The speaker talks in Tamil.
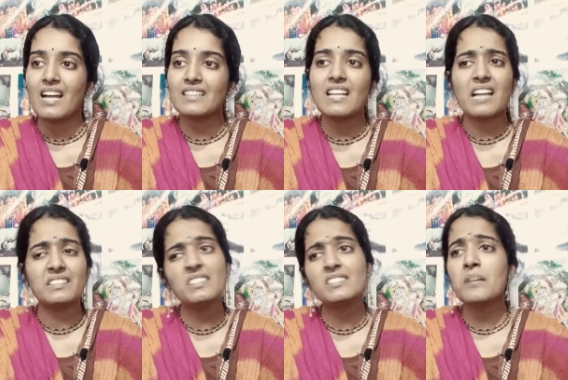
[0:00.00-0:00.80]
அதில்
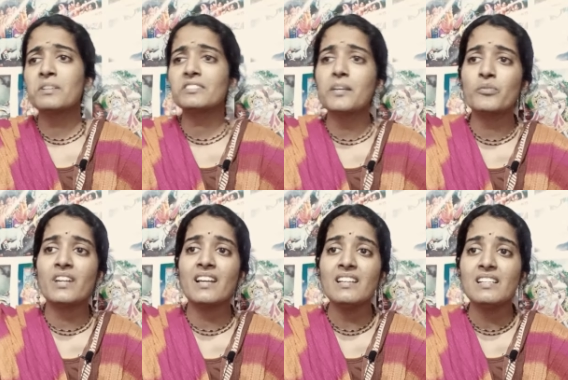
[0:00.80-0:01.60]
அதி சாமர்த்தியம்
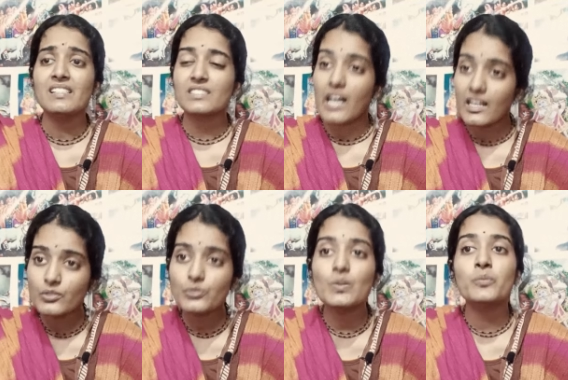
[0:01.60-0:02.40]
உள்ள
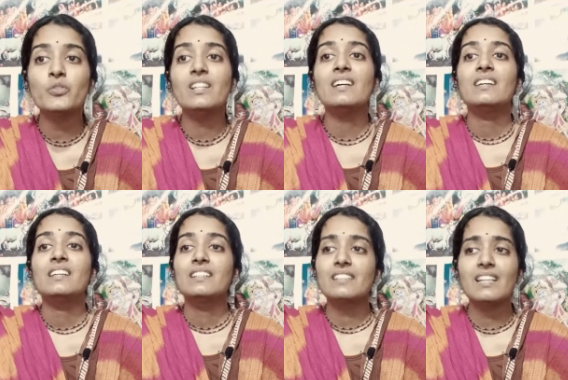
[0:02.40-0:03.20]
சாதுத்துவம் உள்ள
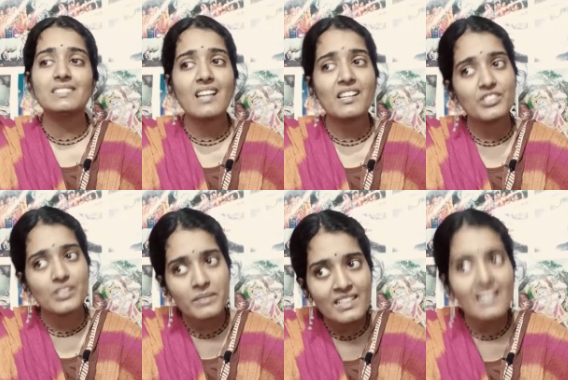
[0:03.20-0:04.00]

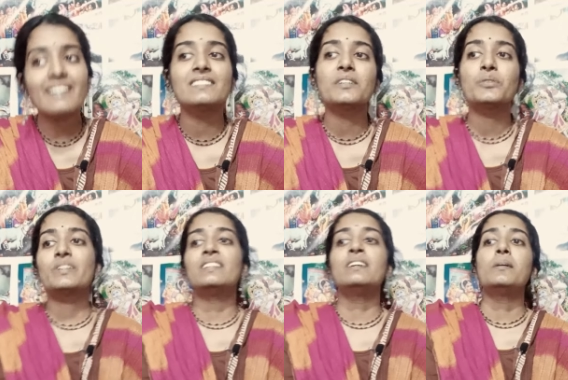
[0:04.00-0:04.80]
கிரகஸ்தாசிரமிகளாக
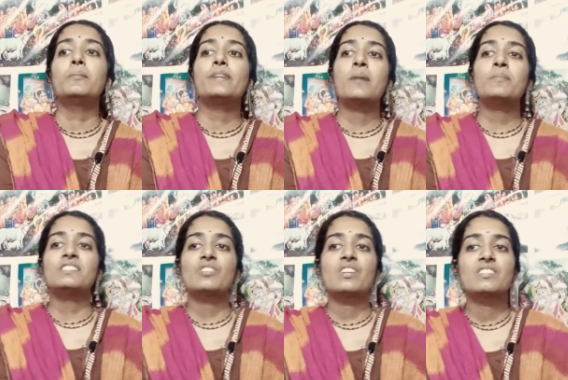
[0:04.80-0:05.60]
இருக்கக்கூடிய பிராமண
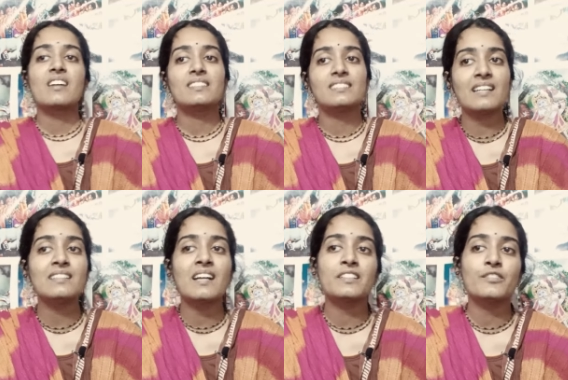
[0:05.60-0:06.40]
சிரேஷ்டாளுக்கு
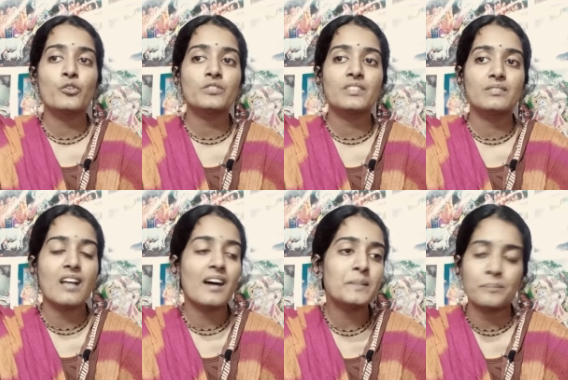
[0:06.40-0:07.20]
தான் நான் இவ்வளோ
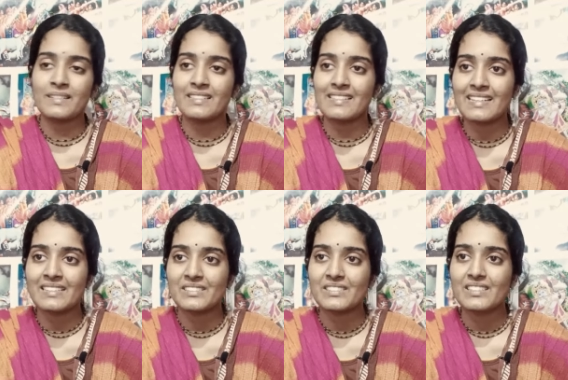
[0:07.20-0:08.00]
தானம்
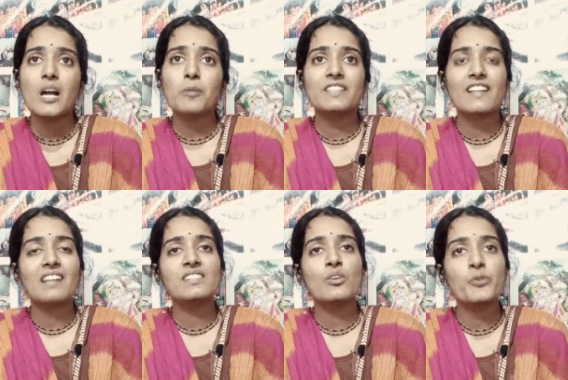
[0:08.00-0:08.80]
பண்ணுறேன் அப்போ இந்த
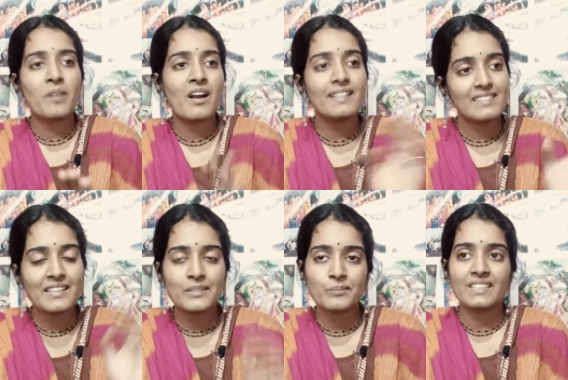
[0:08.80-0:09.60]
ராஜா ஒரு மாடை
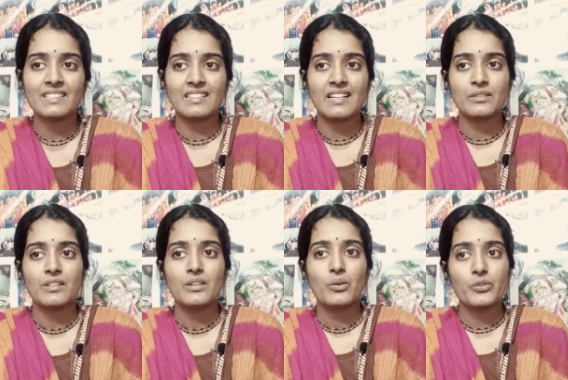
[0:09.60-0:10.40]
தானம் பண்ணியிருக்கான்
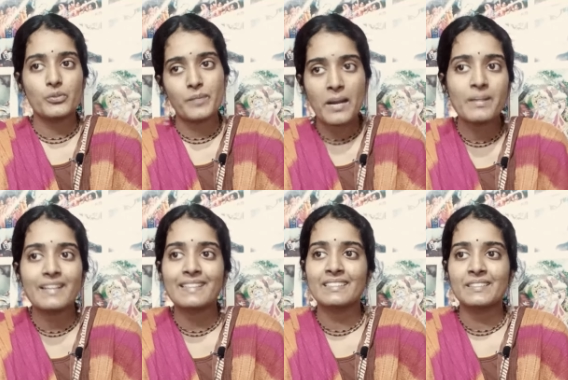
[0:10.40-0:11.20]
ஒரு
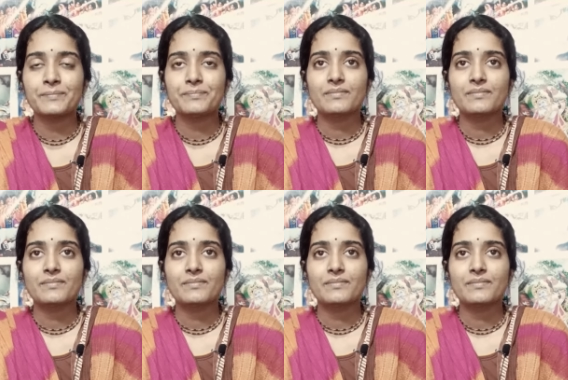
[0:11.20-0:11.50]
பிராமணனுக்கு